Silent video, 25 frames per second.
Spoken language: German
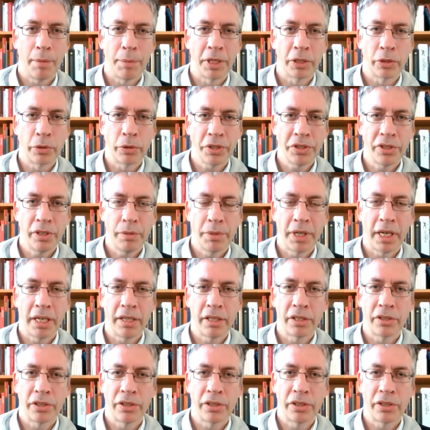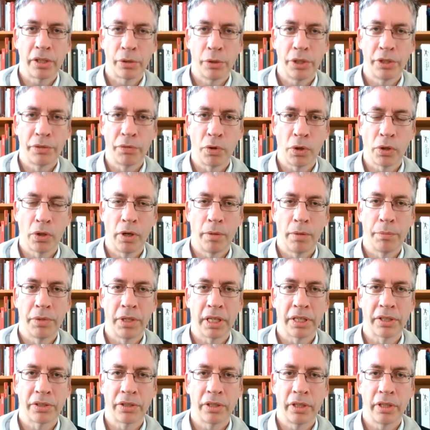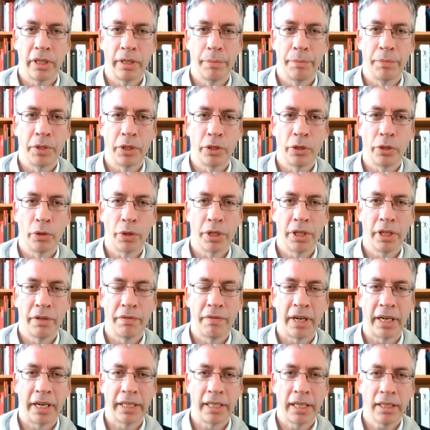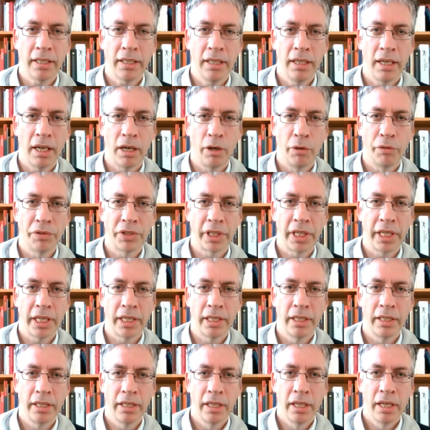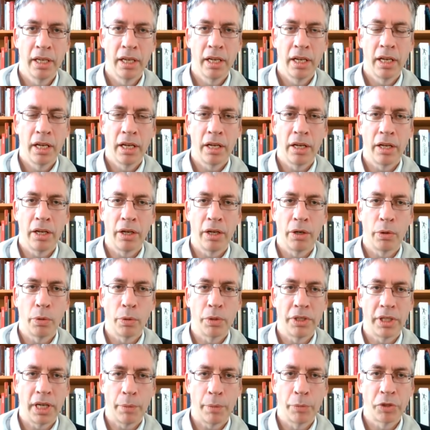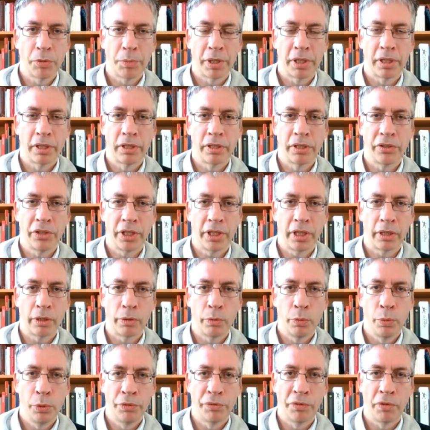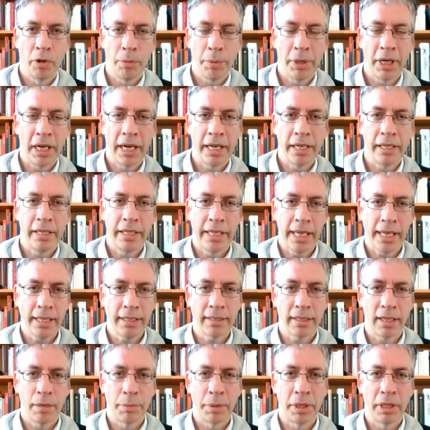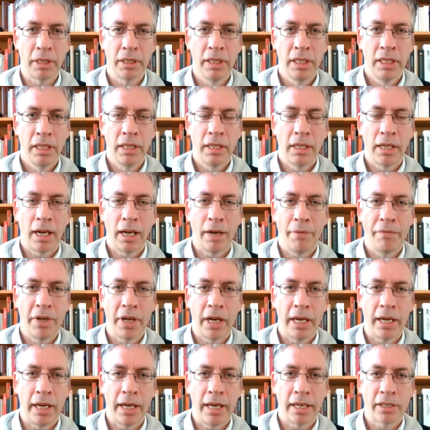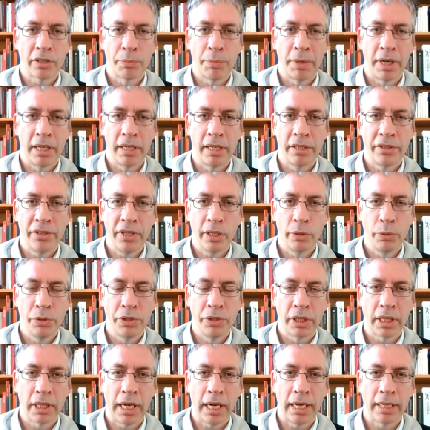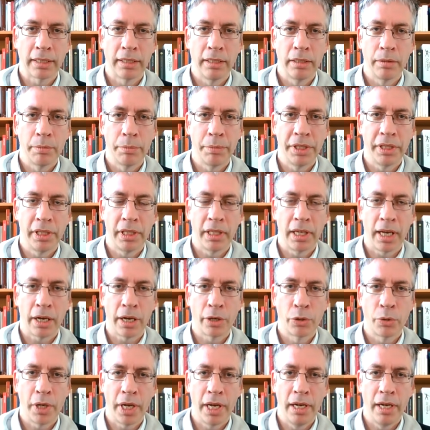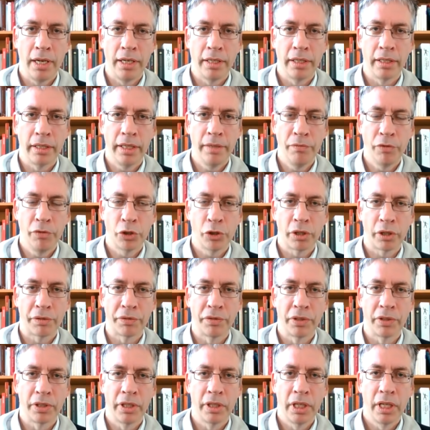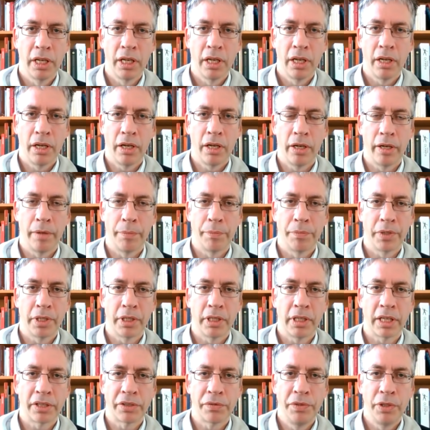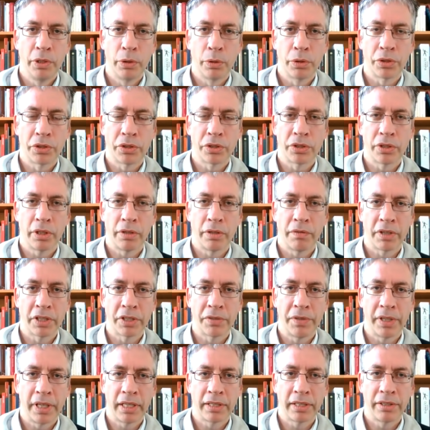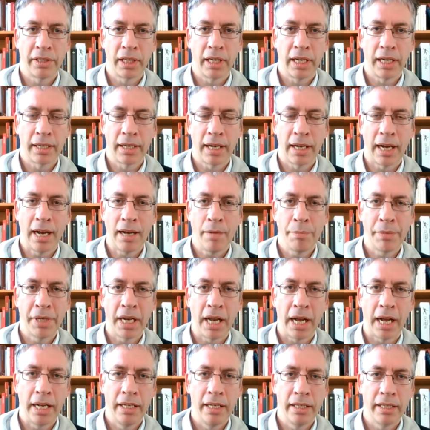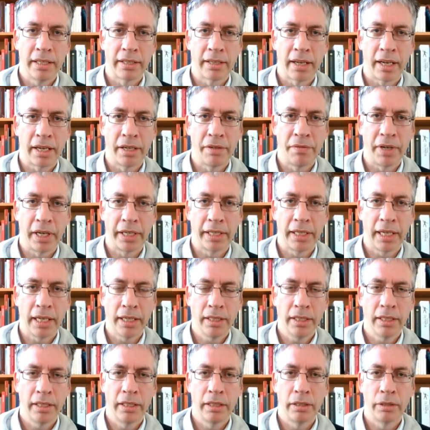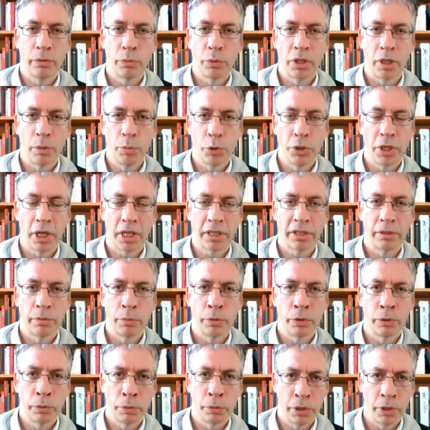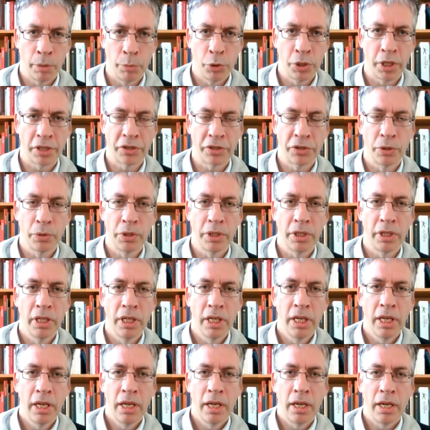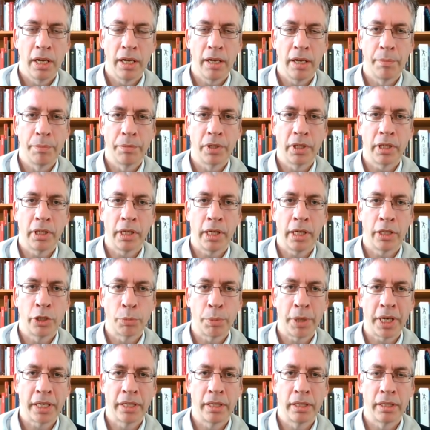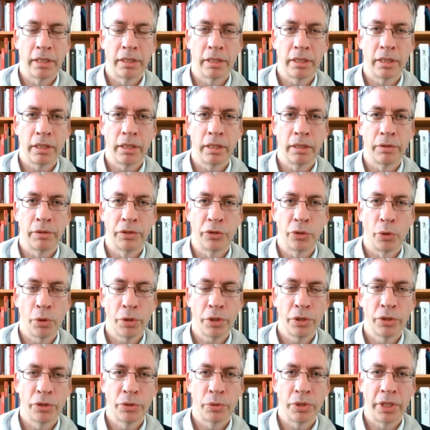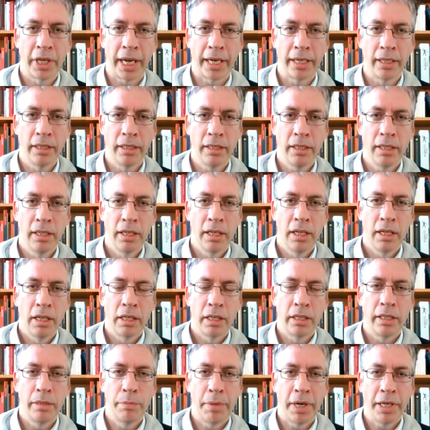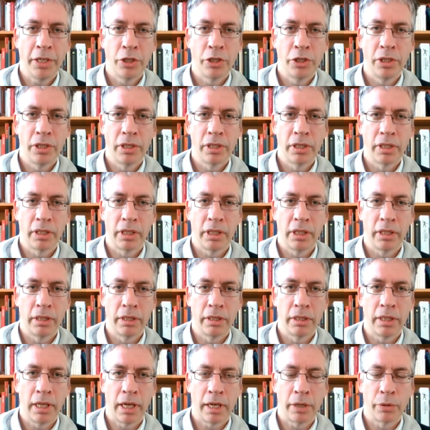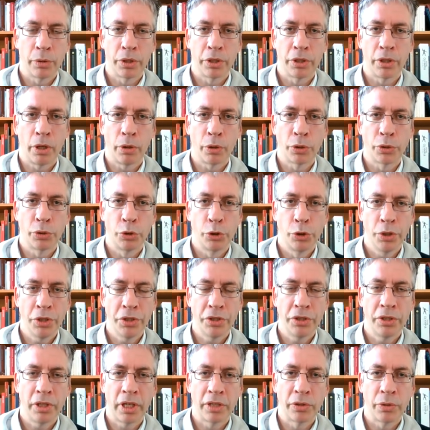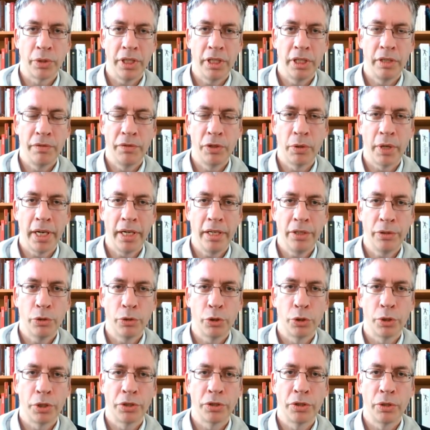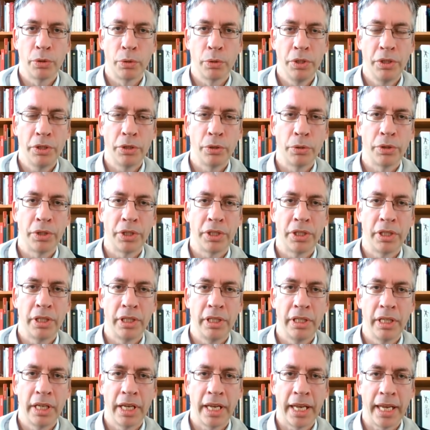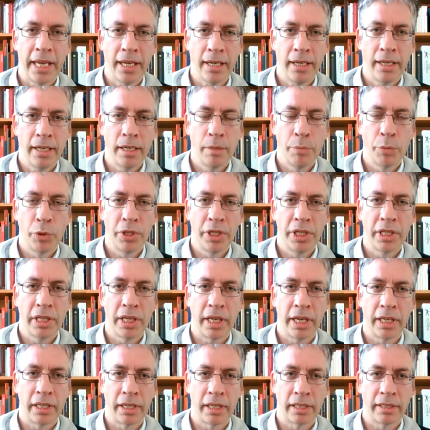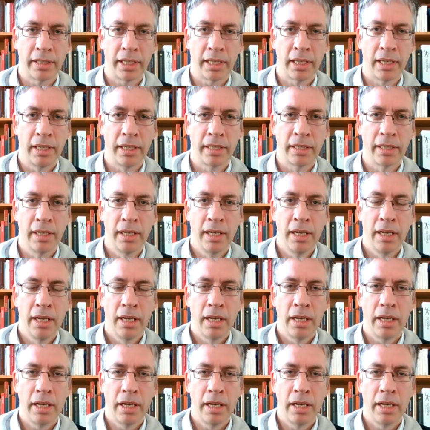Aber trotzdem kann es natürlich vorkommen, dass ähm, neue Varianten auftreten. Äh, und da muss man sich gut vorbereiten. Jetzt aber haben wir erstmal sehr gute Karten mit den aktuellen Impfstoffen. Ähm, das Virus, was wir jetzt hier gerade haben, in allen seinen Varianten oder, Mutat oder Mutationen ähm, entsprechend äh, zurückzudrängen, die Menschen äh, dadurch auch zu schützen, also individuell zu schützen und durch die Herdenimmunität tatsächlich